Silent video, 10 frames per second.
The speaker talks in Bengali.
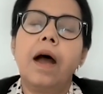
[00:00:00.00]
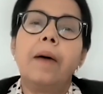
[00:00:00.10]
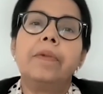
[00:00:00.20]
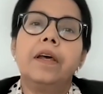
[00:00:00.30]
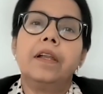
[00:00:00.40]

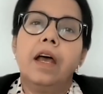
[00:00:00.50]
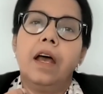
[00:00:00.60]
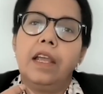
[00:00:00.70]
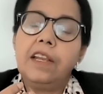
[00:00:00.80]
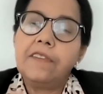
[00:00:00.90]
আপনার
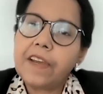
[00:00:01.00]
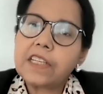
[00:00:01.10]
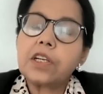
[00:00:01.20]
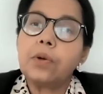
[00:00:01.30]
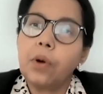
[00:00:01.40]

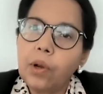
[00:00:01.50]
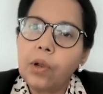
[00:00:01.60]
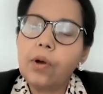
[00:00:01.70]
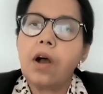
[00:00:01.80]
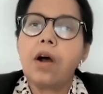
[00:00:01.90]
ইনফেকশন
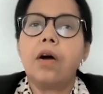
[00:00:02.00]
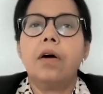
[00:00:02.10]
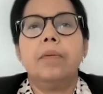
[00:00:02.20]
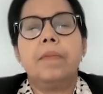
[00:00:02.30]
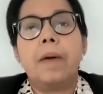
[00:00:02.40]
হলেও
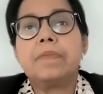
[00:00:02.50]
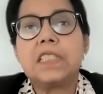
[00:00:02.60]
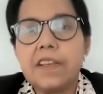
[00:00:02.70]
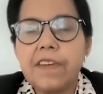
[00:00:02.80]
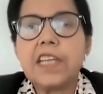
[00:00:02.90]

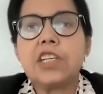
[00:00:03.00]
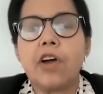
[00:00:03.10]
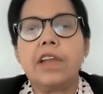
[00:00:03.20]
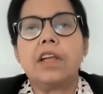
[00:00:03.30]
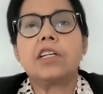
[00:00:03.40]
সিভিয়ারিটি
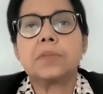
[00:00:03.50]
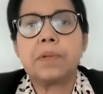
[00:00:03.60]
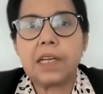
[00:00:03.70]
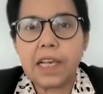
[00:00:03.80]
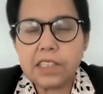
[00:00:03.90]
হয় না
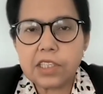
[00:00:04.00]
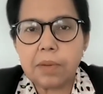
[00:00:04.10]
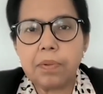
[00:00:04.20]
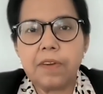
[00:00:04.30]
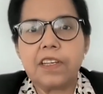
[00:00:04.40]

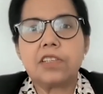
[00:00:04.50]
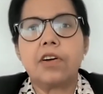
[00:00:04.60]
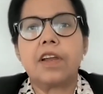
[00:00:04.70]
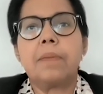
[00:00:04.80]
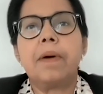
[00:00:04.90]
হসপিটালাইজেশন প্রিভেন্ট
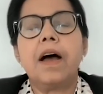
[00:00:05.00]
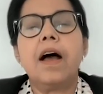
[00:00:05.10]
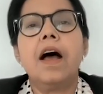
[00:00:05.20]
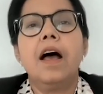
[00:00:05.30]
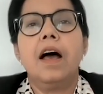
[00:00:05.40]
করে বা
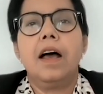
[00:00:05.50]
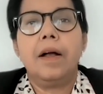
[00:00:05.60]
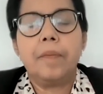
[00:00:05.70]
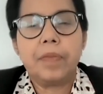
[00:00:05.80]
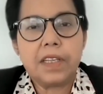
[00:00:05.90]

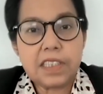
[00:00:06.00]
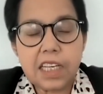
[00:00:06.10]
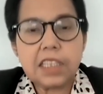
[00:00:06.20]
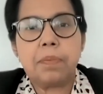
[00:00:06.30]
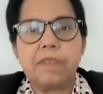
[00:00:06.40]

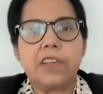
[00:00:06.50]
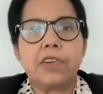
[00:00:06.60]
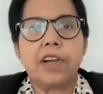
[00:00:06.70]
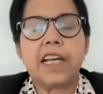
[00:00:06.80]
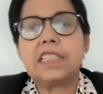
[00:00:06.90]
ডেথ প্রিভেন্ট
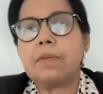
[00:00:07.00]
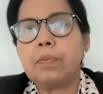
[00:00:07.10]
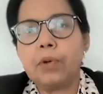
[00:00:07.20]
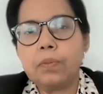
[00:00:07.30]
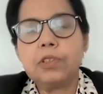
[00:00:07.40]
করে কাজে আমি
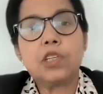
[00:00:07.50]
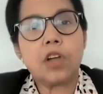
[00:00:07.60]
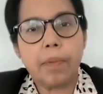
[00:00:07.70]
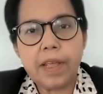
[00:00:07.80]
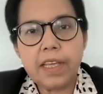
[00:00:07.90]
বলবো যে
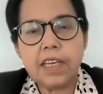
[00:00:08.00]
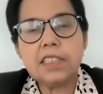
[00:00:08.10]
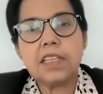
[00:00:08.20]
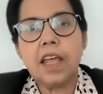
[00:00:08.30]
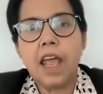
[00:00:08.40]
সবাইকে
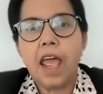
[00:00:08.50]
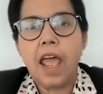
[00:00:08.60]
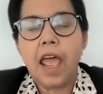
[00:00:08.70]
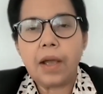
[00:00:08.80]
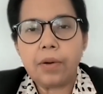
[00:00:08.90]
যে
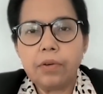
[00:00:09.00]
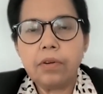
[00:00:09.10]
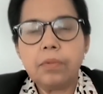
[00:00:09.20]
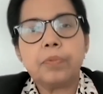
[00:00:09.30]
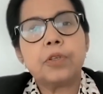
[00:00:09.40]

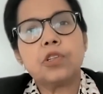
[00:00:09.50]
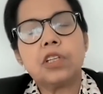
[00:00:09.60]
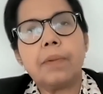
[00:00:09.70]
এখনো পর্যন্ত